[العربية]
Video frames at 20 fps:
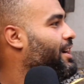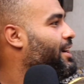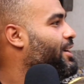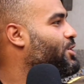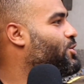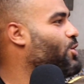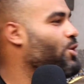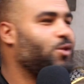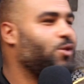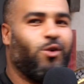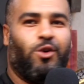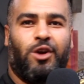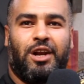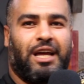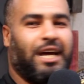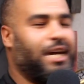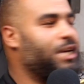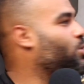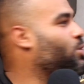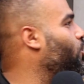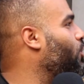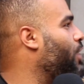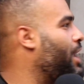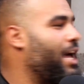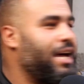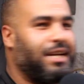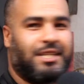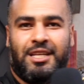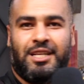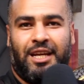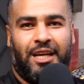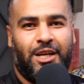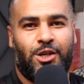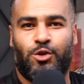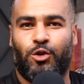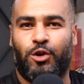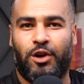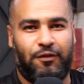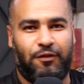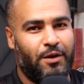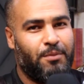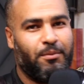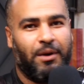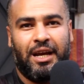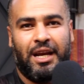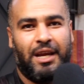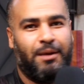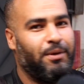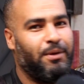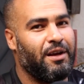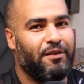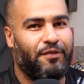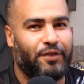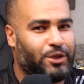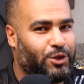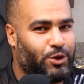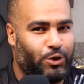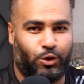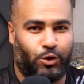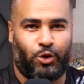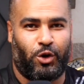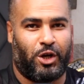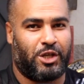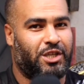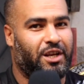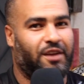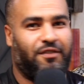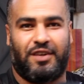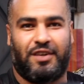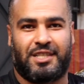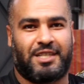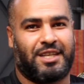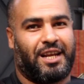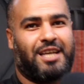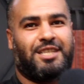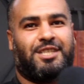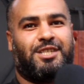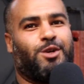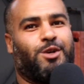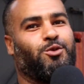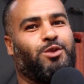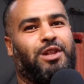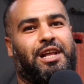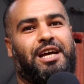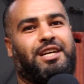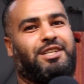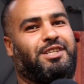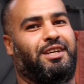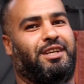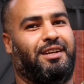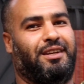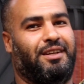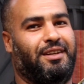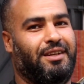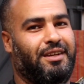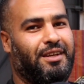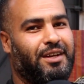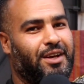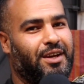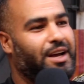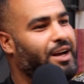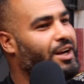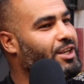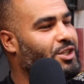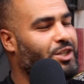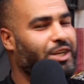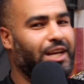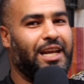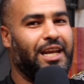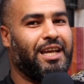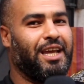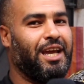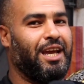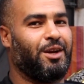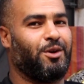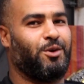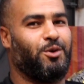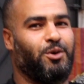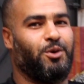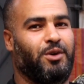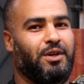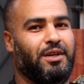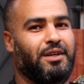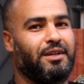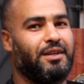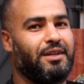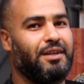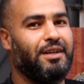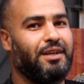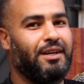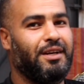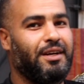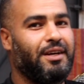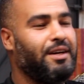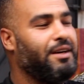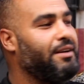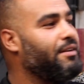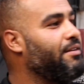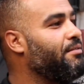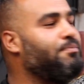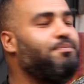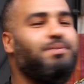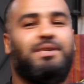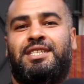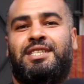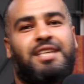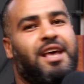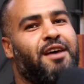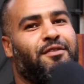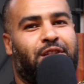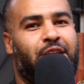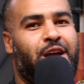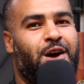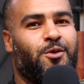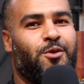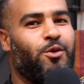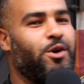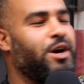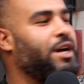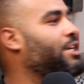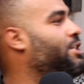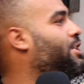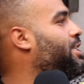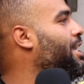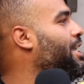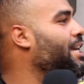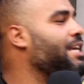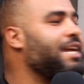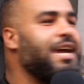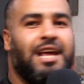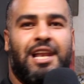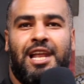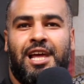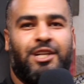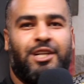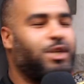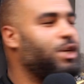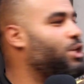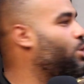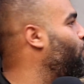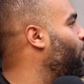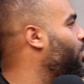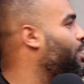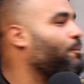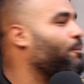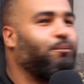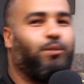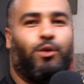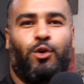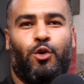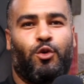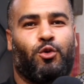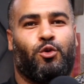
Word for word: شنو نقول لك عيشوره احسن عيشوره في المغرب هي في تسعود وعشرة في هذه الزنقه 36 هادشي اللي كاين خويا بزاف د الحوايج العيالات يجيو يطبلوه